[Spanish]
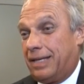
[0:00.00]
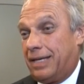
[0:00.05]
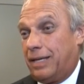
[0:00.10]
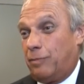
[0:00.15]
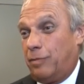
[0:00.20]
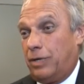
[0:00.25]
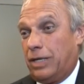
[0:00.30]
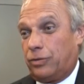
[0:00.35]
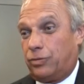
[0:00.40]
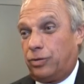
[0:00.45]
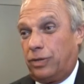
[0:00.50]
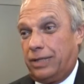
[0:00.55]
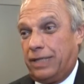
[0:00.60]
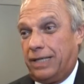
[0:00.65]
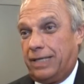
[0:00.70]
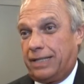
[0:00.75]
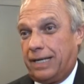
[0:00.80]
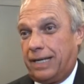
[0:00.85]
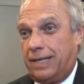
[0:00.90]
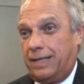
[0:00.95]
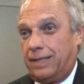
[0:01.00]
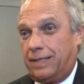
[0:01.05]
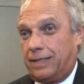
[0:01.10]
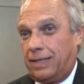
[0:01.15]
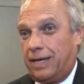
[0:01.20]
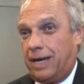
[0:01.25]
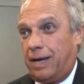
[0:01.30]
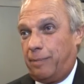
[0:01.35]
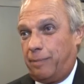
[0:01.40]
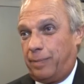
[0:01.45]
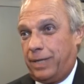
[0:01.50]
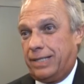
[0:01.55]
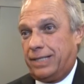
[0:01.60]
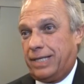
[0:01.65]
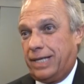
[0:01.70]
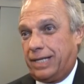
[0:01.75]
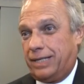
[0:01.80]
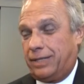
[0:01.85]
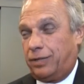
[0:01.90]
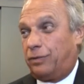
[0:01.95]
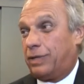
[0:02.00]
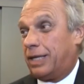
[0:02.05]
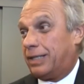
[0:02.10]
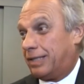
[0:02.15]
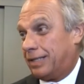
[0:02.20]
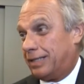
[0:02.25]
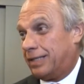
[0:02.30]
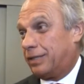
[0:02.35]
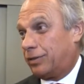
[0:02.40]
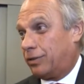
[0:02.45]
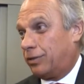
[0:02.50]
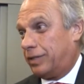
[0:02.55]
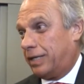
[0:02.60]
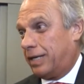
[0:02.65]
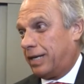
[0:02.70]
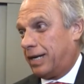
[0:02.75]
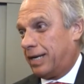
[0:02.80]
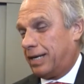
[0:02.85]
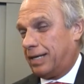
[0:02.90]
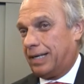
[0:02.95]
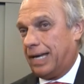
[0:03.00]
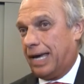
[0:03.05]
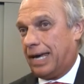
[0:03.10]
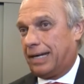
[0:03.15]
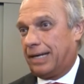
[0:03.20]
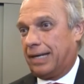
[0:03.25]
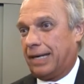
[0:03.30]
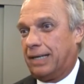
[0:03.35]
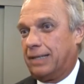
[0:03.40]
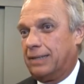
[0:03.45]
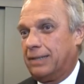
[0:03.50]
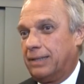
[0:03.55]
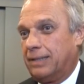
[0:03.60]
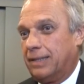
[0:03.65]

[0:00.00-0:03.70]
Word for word: tenemos la suerte de estar entre las empresas que tienen una trayectoria larga,